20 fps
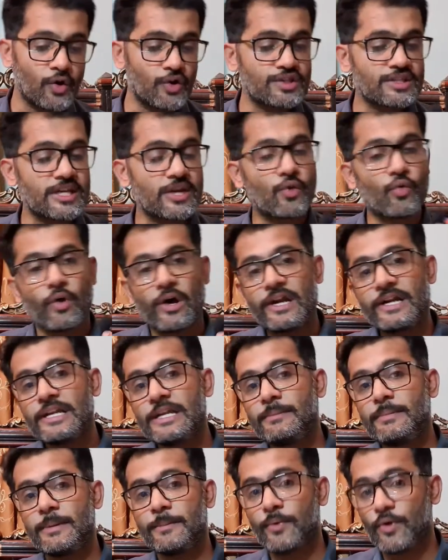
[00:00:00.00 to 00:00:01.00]
उसकी
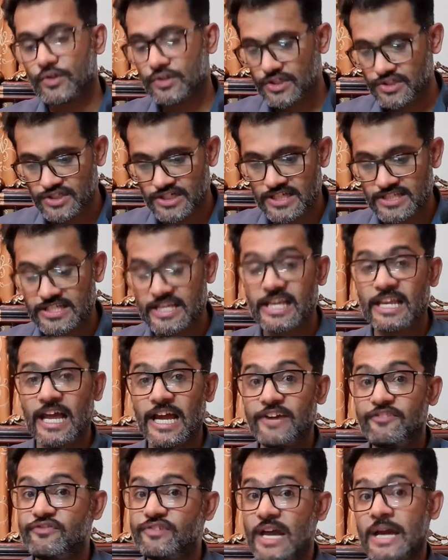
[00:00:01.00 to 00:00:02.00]
क्वालिटी भी बहुत अच्छी है इसकी
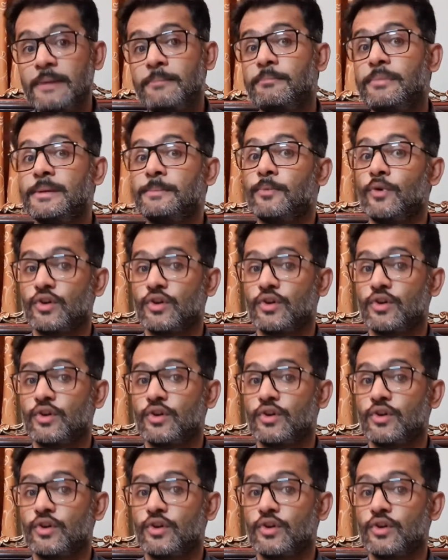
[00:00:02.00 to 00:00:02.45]
लाइफ टाइम भी